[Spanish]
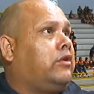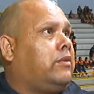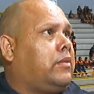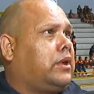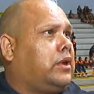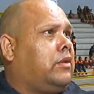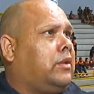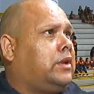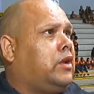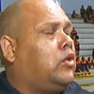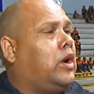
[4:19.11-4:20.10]

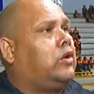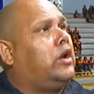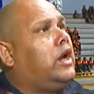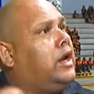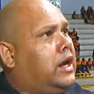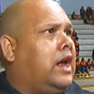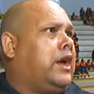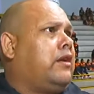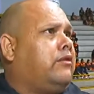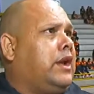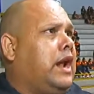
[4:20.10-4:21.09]
respectivamente los juegos y la
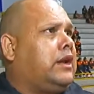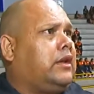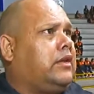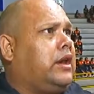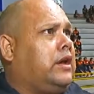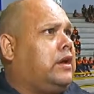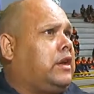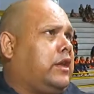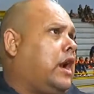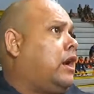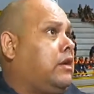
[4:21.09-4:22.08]
gran final que, se,
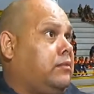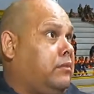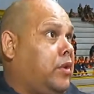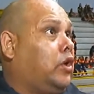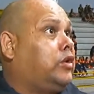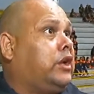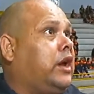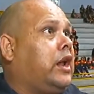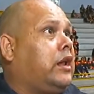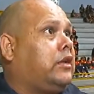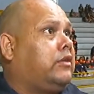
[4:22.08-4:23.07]
que en bronce
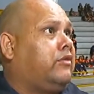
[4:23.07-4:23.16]
a